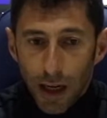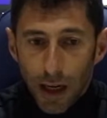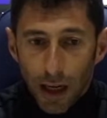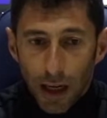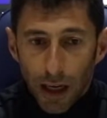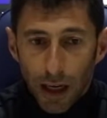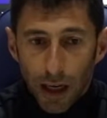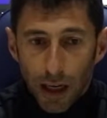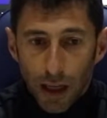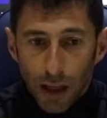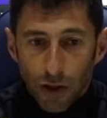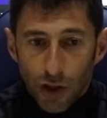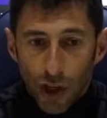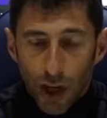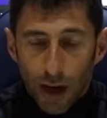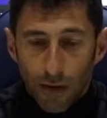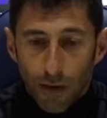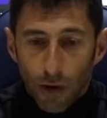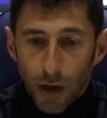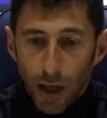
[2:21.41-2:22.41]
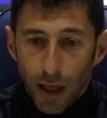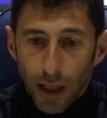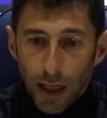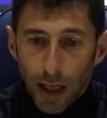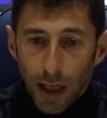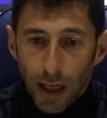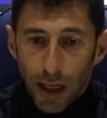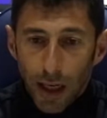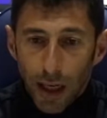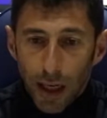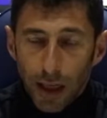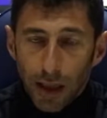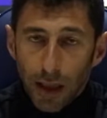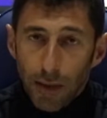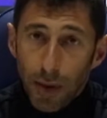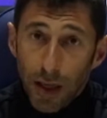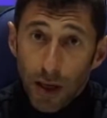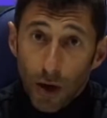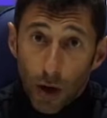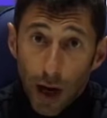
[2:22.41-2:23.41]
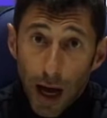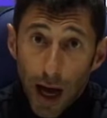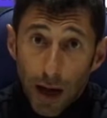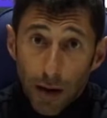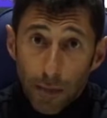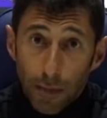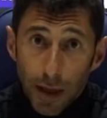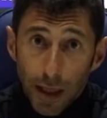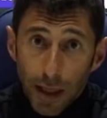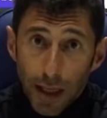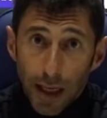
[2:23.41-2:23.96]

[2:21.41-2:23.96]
eh, c'è la voglia di, di migliorarmi,